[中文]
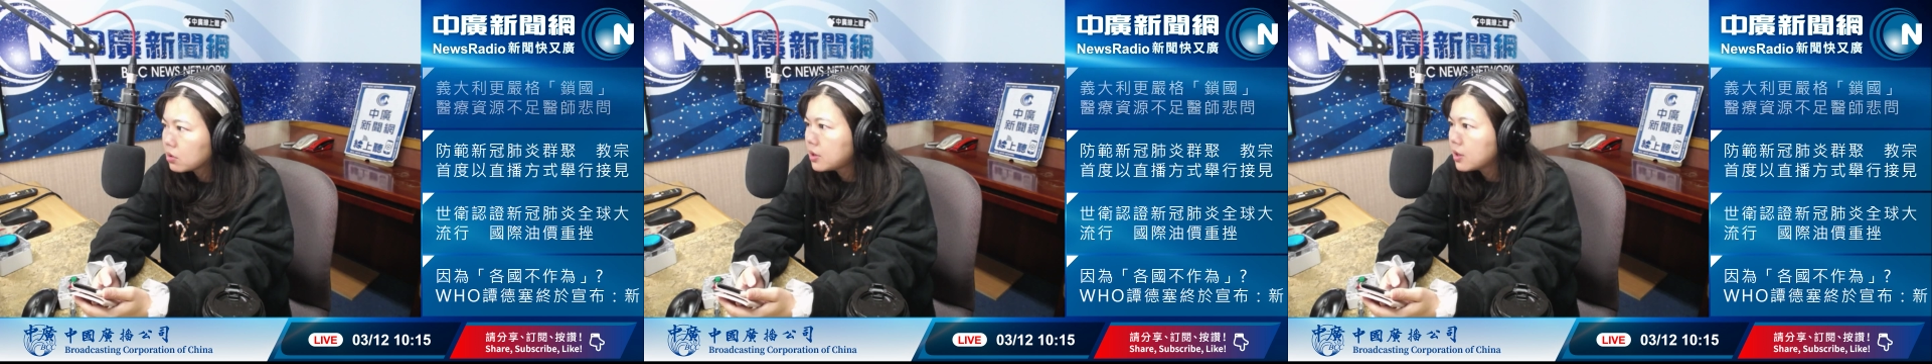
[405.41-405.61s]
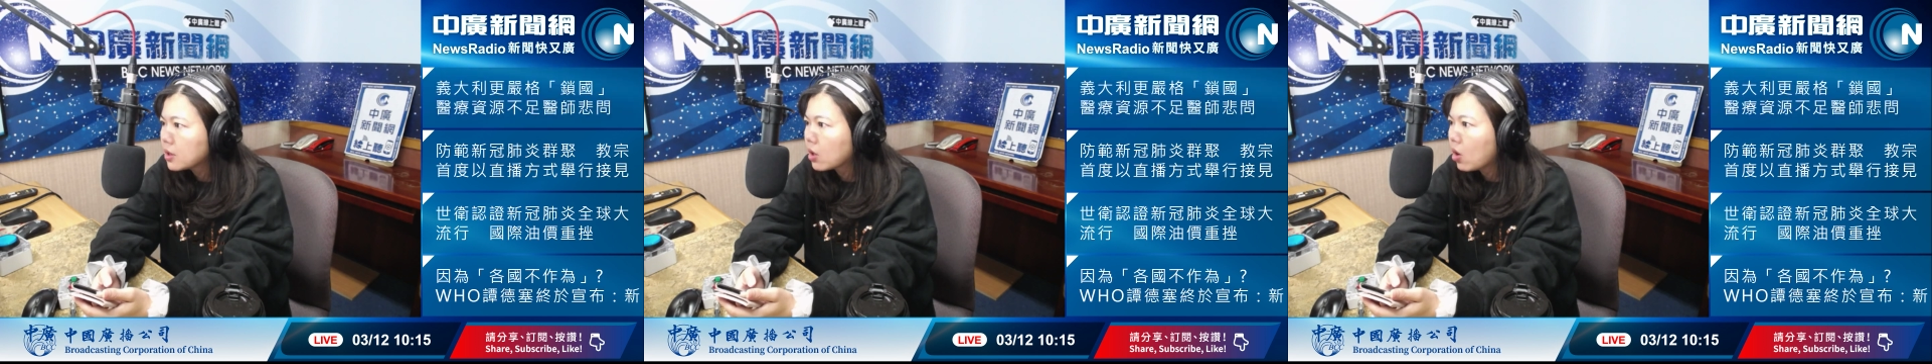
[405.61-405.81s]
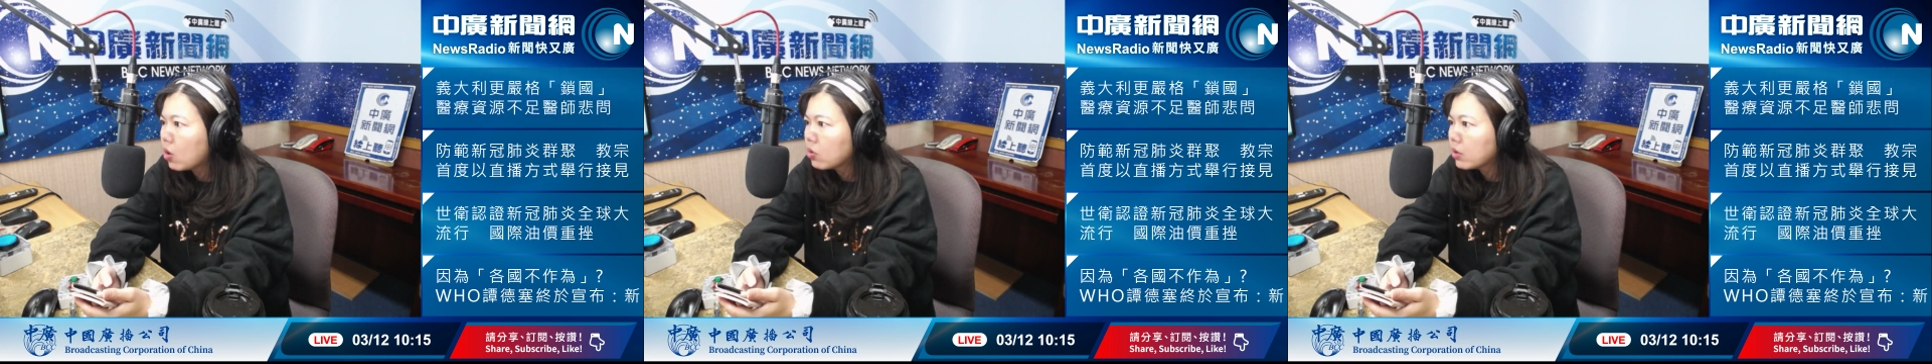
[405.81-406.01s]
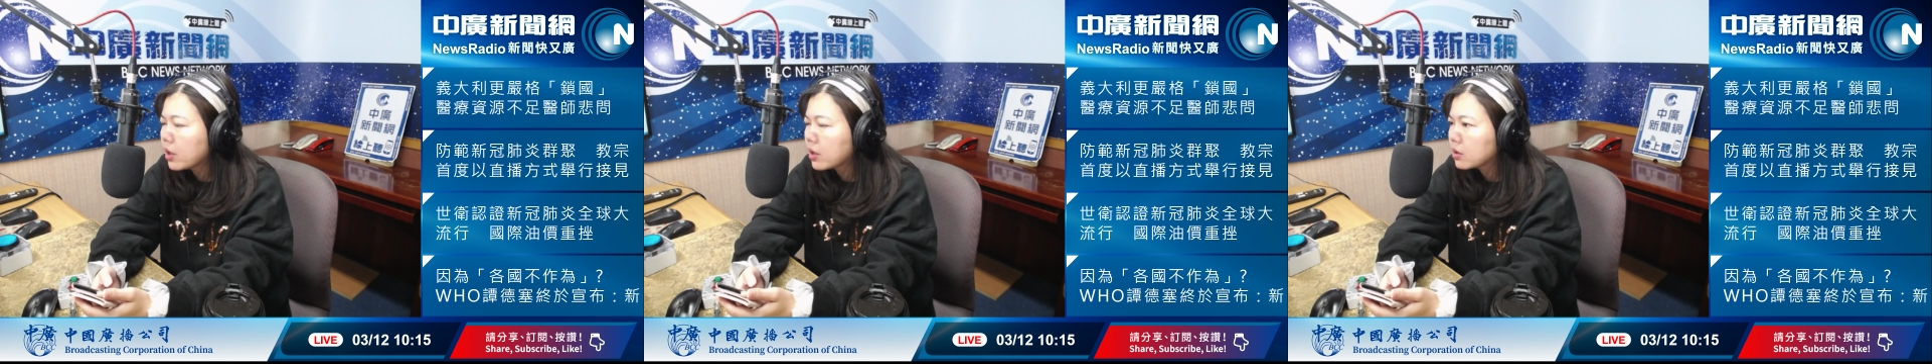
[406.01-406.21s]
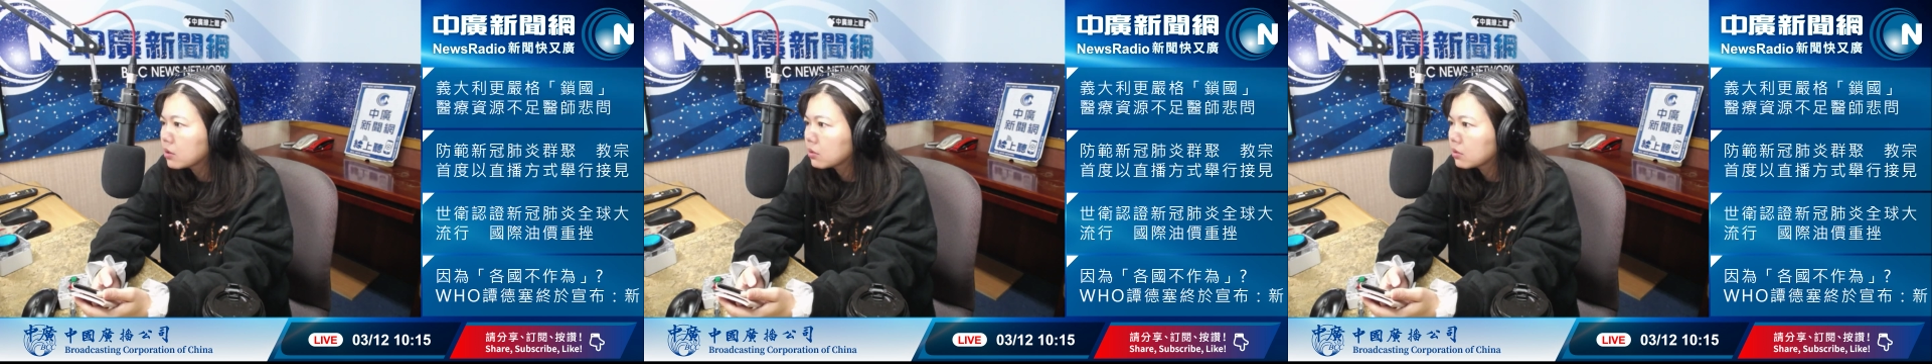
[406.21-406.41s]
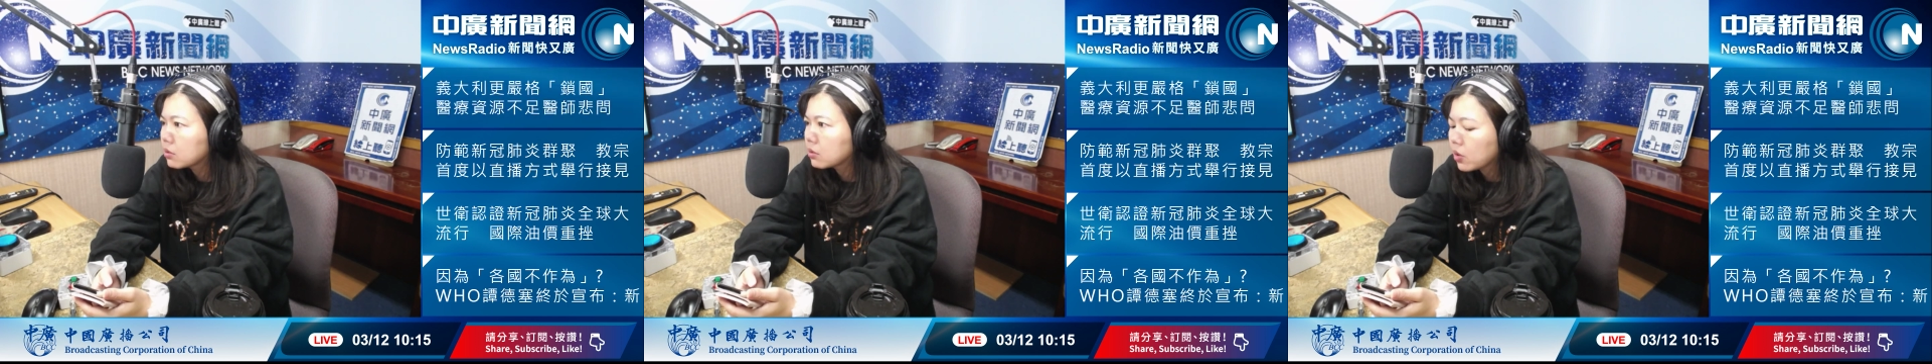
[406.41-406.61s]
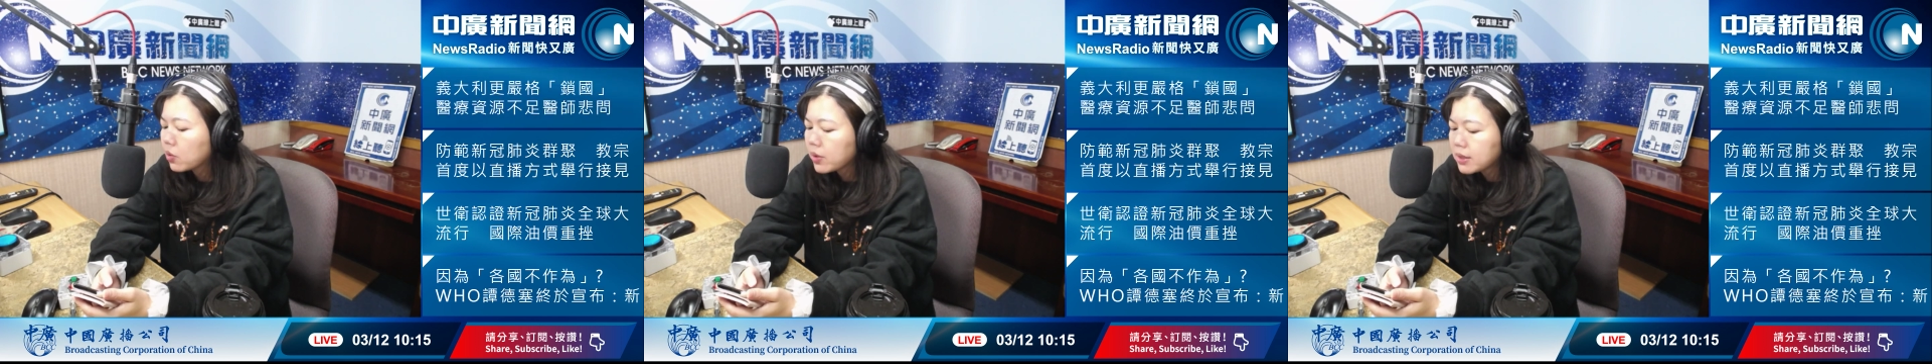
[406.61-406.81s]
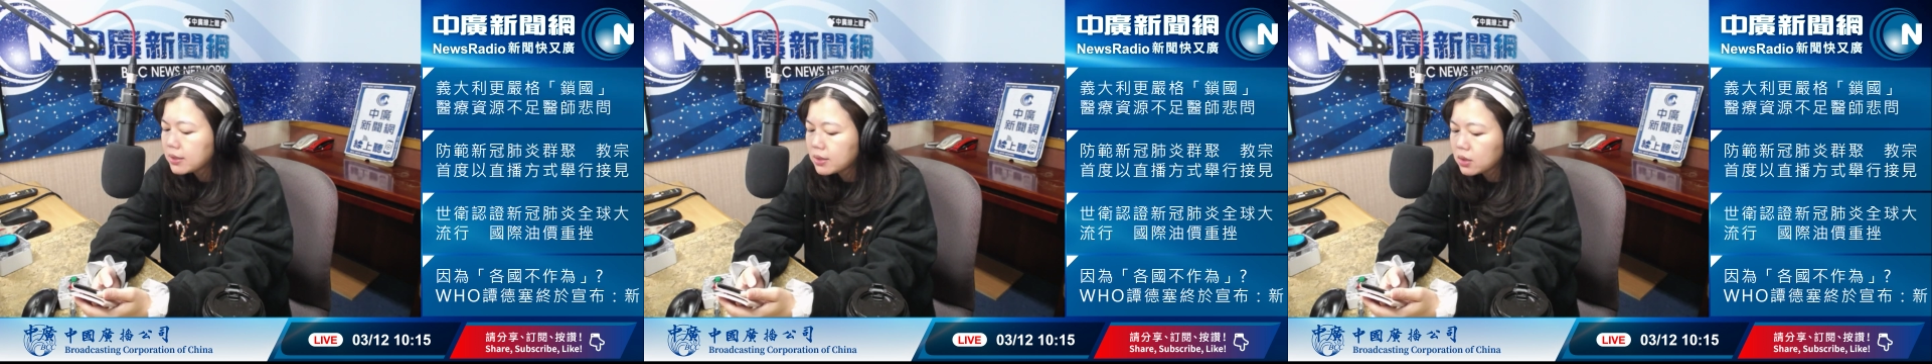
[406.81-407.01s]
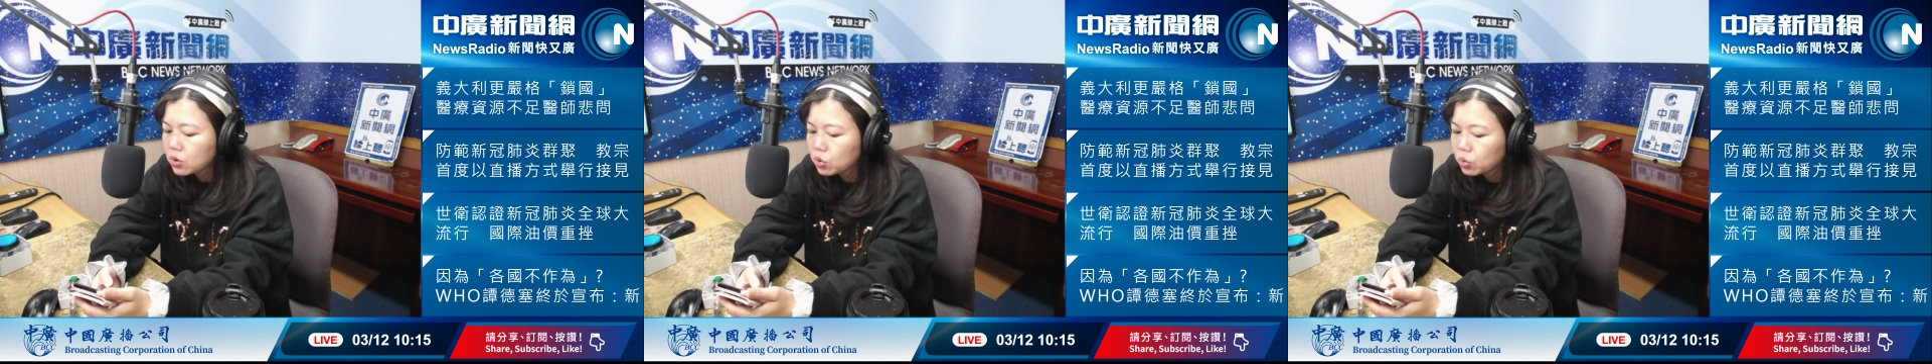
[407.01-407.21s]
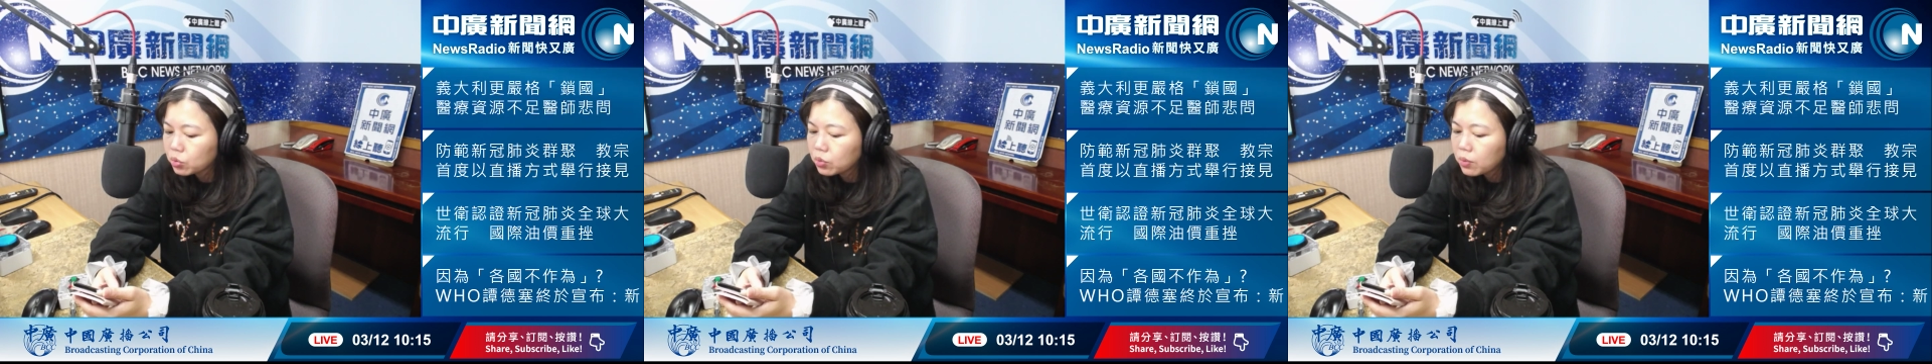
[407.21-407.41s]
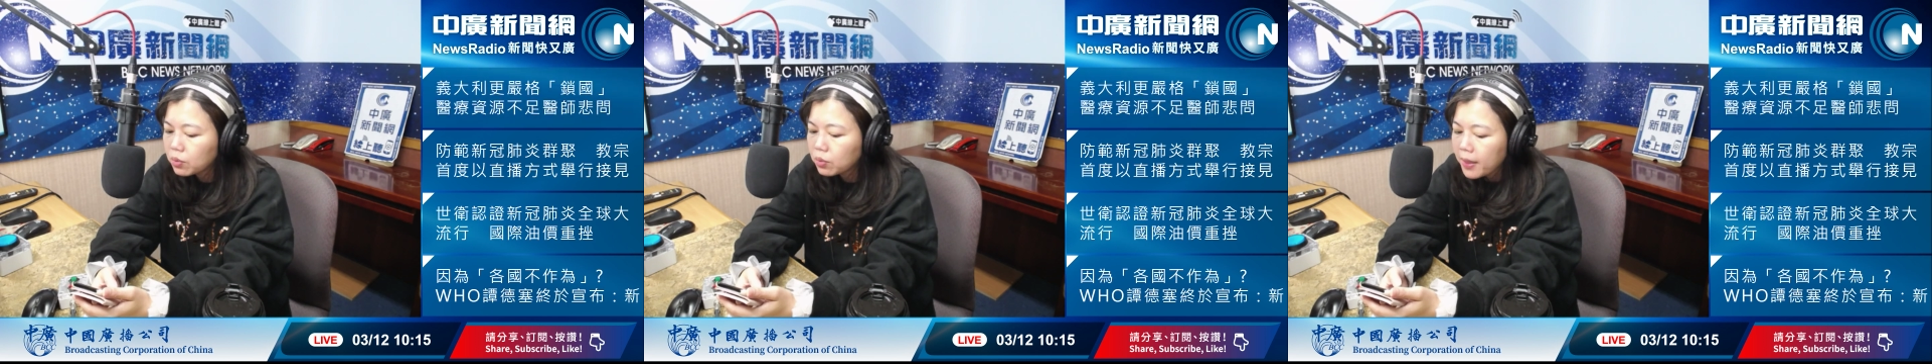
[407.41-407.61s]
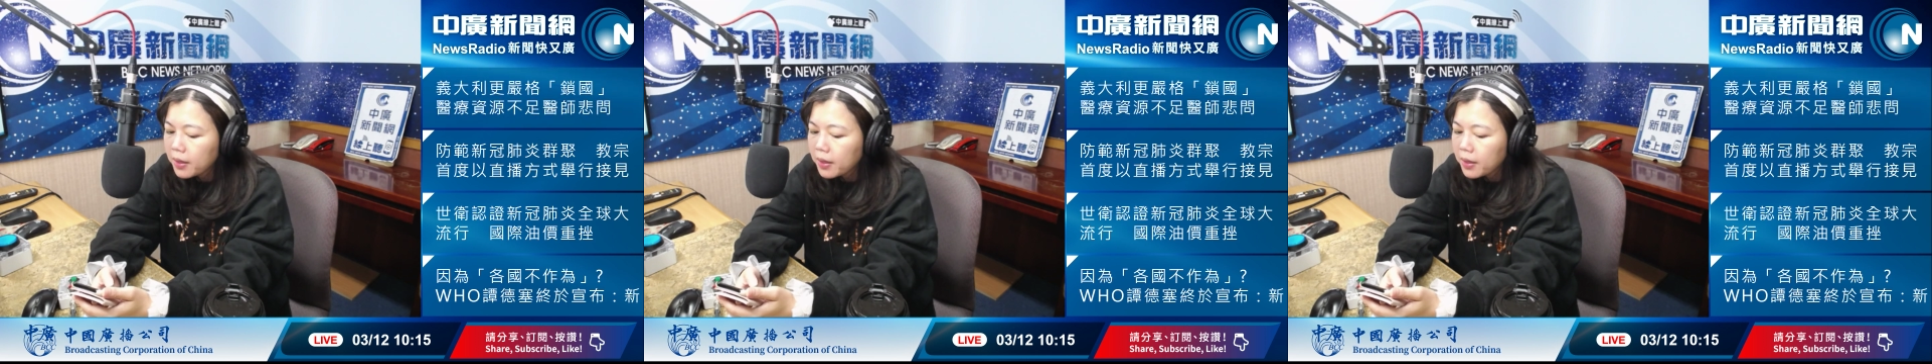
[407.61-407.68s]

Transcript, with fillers: 禁空令可能会寄出，